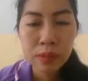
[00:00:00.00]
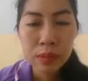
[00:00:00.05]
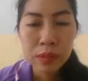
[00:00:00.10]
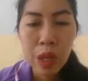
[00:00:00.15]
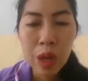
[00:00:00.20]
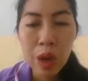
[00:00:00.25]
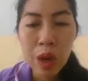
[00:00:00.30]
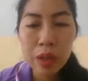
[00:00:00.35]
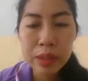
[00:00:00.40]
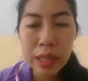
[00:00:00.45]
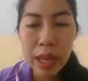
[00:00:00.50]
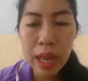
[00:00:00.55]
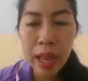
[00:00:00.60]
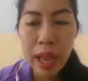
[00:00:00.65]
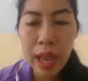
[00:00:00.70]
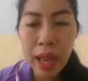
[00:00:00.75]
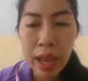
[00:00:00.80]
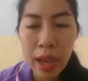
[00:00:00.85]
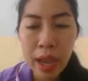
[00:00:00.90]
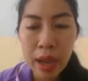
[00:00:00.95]
ทอท
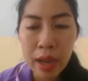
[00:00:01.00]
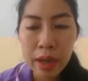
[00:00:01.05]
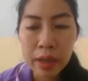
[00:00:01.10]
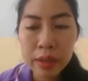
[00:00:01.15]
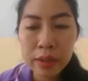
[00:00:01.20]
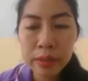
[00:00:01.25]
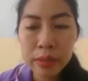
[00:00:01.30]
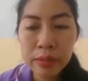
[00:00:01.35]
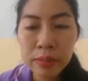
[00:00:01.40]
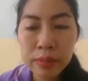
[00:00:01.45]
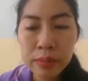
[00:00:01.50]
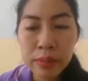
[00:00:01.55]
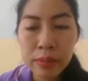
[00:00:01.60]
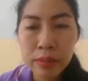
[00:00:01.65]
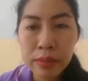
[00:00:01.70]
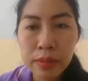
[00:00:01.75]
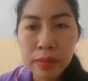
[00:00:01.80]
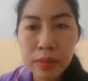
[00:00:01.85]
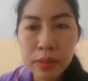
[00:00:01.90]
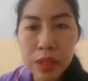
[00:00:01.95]
หาร
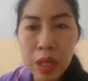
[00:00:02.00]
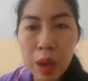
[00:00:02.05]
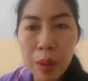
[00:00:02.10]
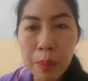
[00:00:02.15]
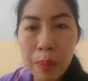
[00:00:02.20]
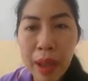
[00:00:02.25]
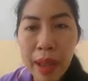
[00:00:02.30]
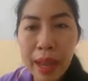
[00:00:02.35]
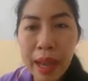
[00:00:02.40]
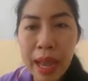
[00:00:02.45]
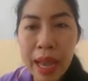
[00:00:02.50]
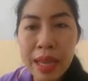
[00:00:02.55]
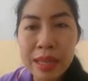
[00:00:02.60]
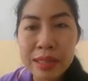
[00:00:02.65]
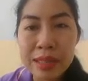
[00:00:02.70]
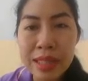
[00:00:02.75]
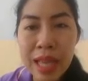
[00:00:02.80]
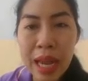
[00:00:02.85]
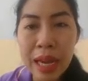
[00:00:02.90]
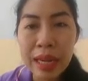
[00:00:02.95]
ต่อไปค่ะ
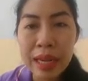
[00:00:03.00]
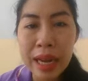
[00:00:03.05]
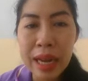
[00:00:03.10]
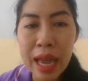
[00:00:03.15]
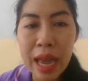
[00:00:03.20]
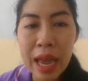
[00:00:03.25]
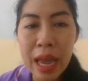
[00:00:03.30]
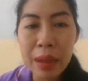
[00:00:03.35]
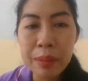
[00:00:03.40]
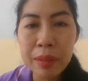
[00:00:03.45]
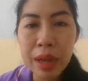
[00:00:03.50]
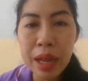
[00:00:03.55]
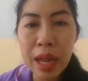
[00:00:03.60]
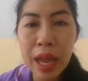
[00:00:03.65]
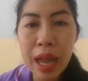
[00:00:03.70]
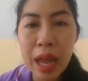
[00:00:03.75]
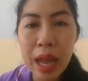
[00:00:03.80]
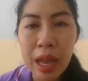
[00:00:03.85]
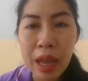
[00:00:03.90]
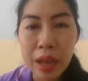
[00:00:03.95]
สัตว์น้ำ
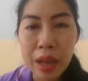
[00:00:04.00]
ค่ะ